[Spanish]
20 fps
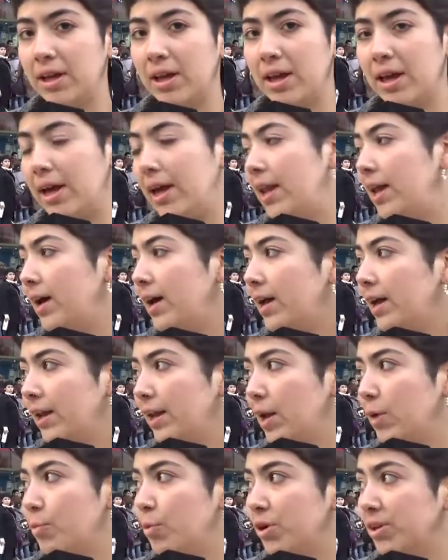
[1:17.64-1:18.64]
en
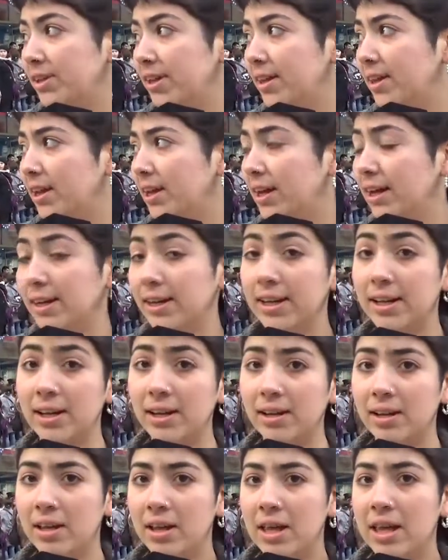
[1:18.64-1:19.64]
las puertas del
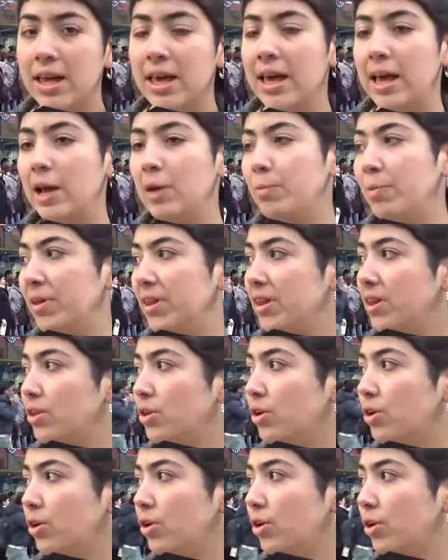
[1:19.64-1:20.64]
canal, el
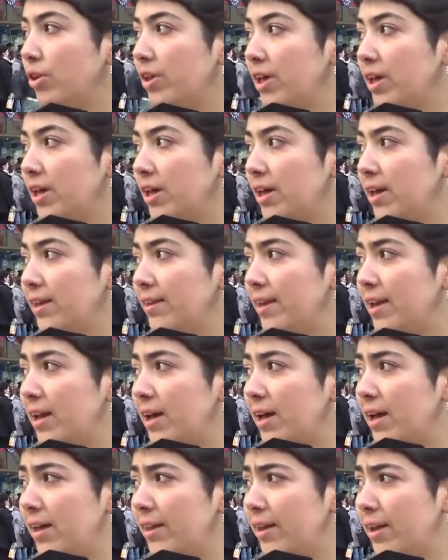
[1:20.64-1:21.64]
pedido de,
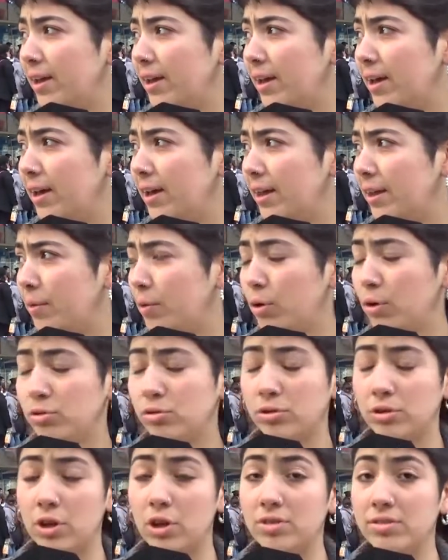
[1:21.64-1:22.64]
la, de la
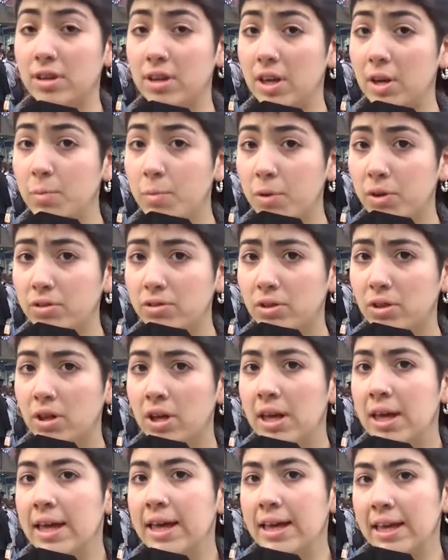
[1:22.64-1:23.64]
devolución de los equipos
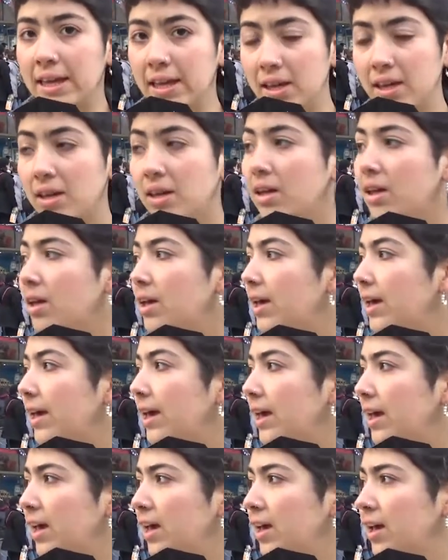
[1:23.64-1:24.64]
y
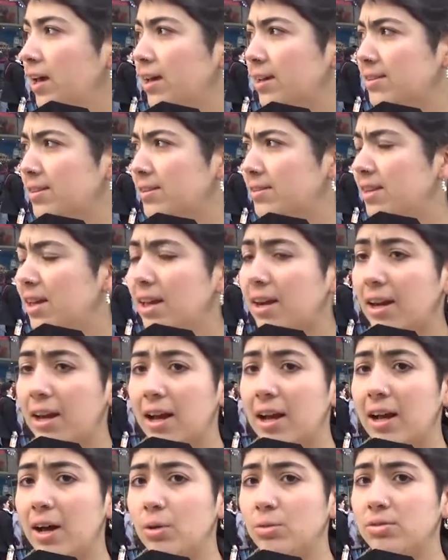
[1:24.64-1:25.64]
eh, que se cierre
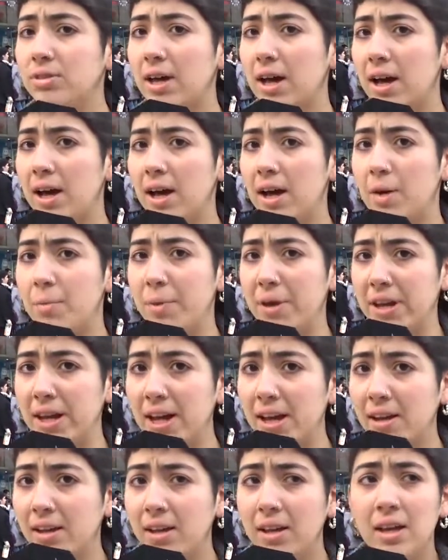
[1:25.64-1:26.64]
la causa
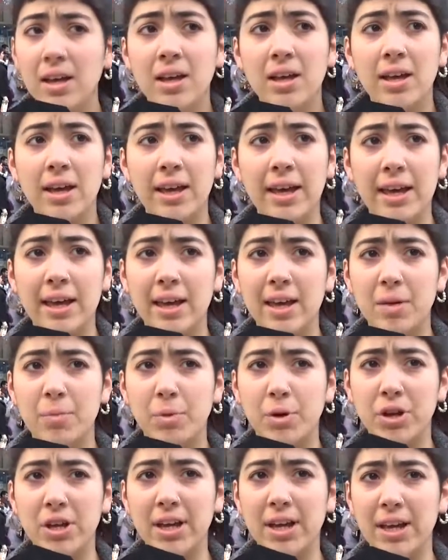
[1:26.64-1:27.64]
penal, eh,
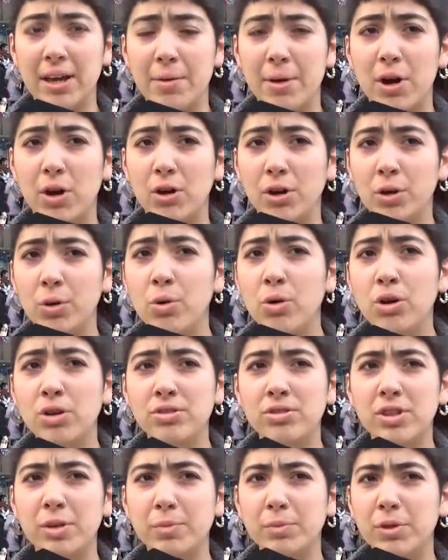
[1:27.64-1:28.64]
porque bajo ningún
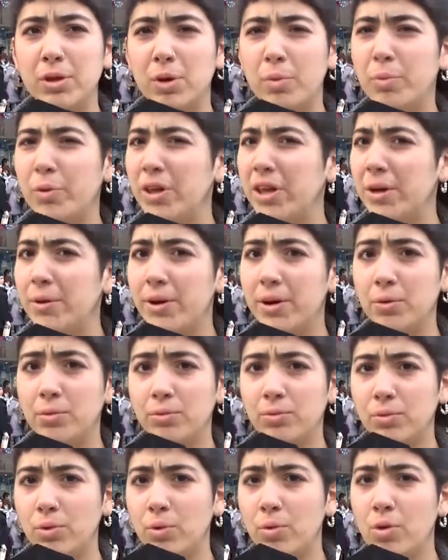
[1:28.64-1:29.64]
concepto puede haber
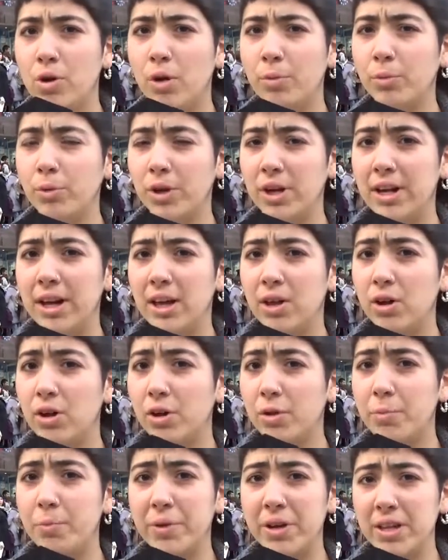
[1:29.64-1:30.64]
un,
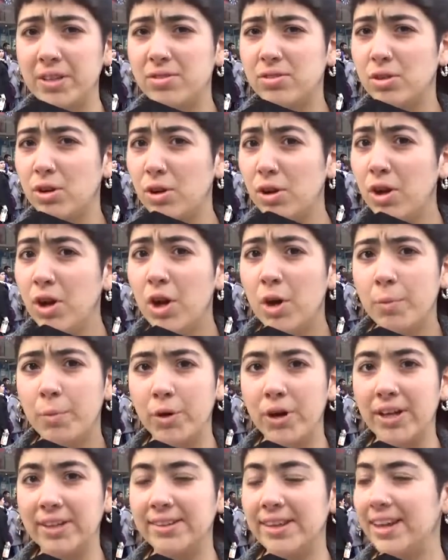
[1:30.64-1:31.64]
comunicador preso
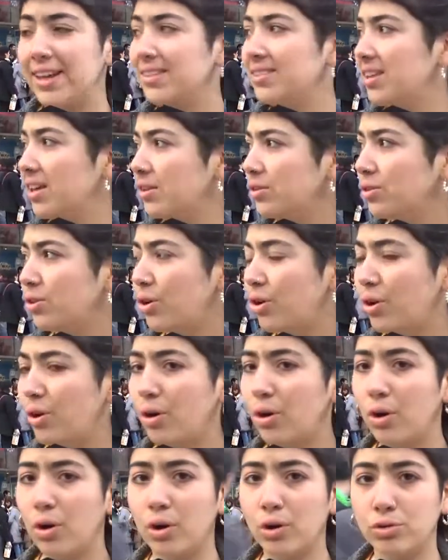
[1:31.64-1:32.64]
por estar
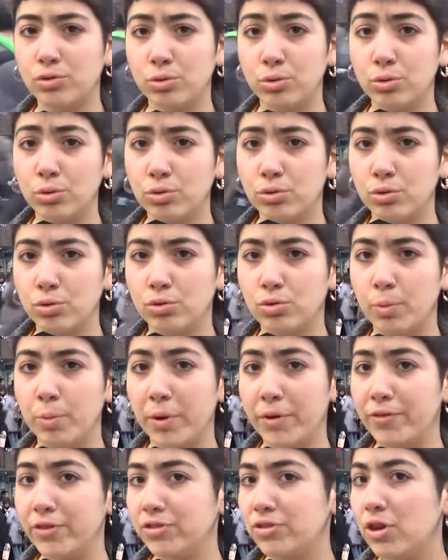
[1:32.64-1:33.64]
haciendo su,
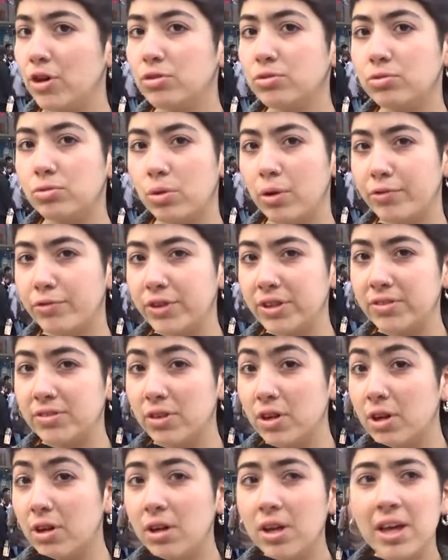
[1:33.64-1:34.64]
profesión, su
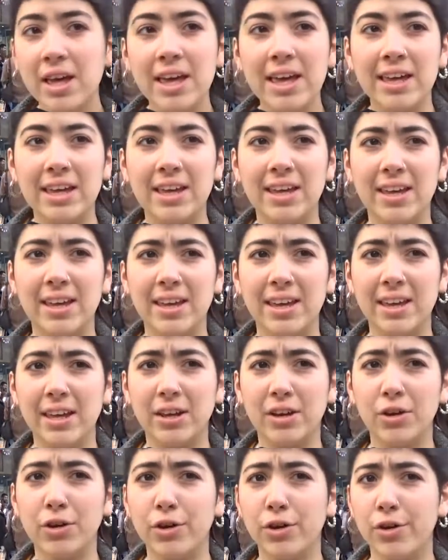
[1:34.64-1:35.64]
oficio, y
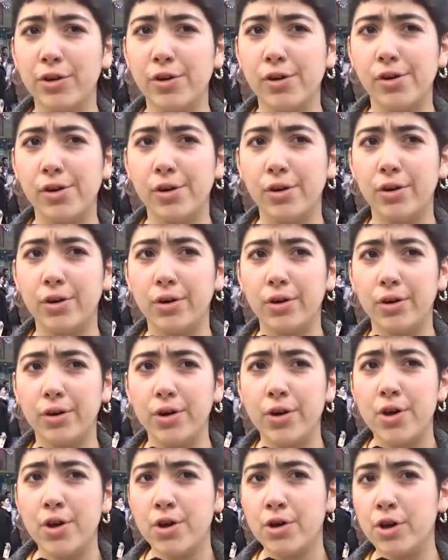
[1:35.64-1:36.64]
no,
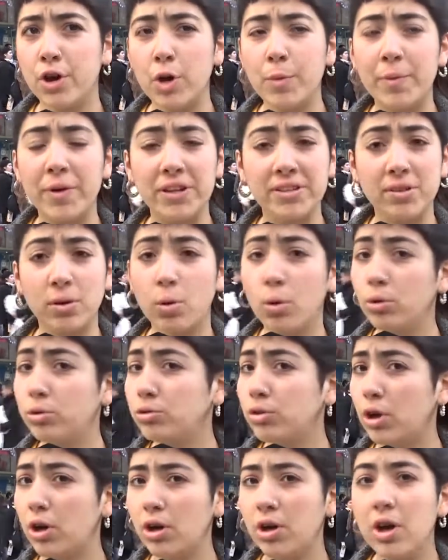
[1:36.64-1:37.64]
nos parece
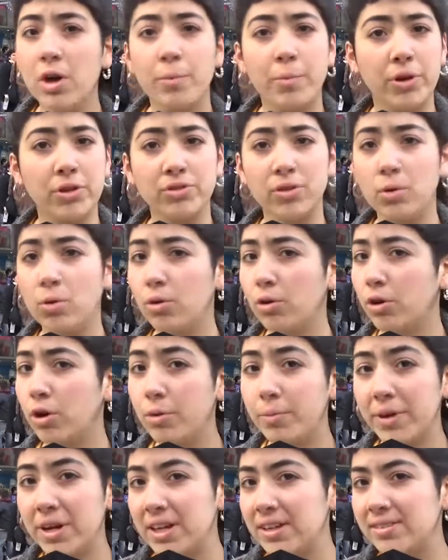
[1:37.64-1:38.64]
justo, pero según no
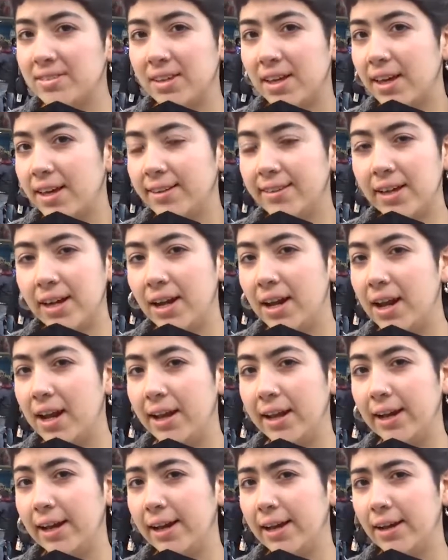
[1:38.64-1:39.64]
merece estar en
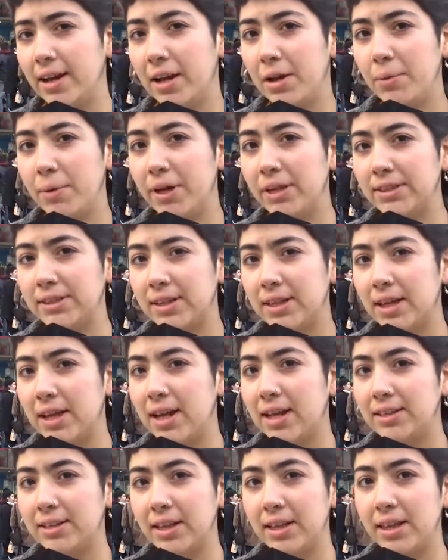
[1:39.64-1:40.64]
el canal 20 de
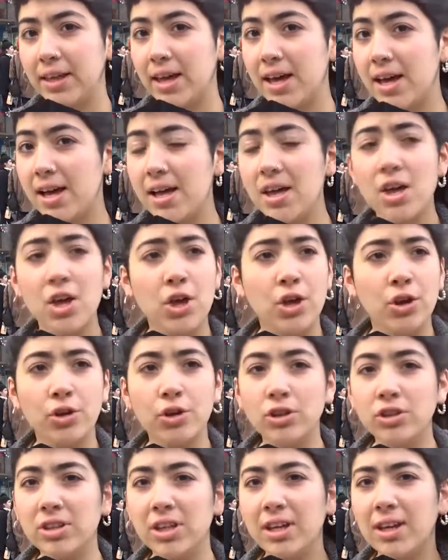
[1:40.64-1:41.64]
la TDA,
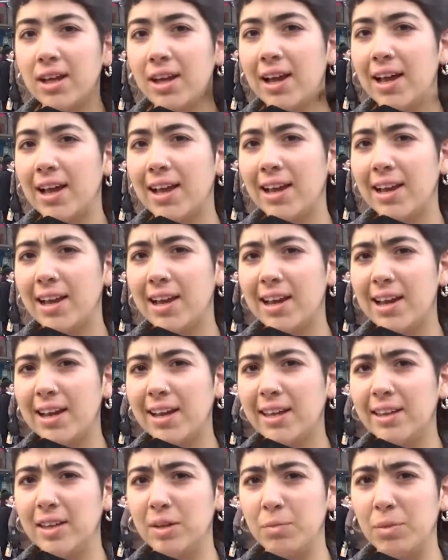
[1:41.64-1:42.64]
no tiene la,
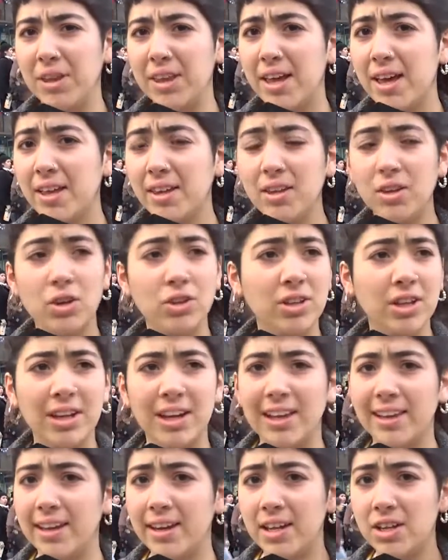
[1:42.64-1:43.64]
legitimidad, no tiene
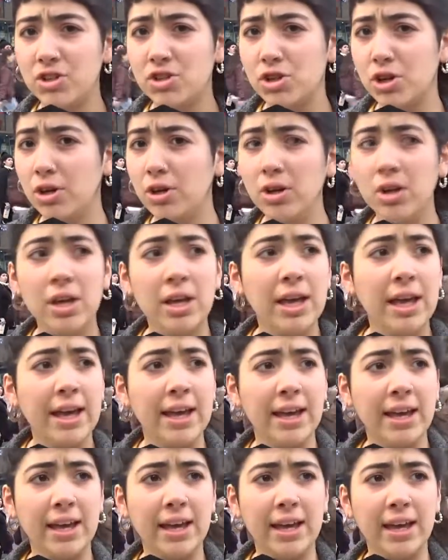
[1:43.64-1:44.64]
el derecho,
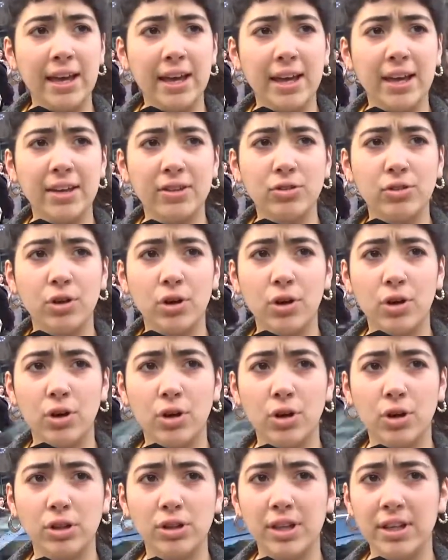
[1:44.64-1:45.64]
eh,
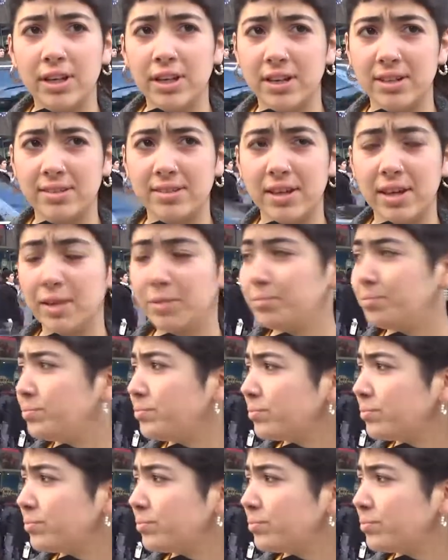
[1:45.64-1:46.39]
esto tiene que ser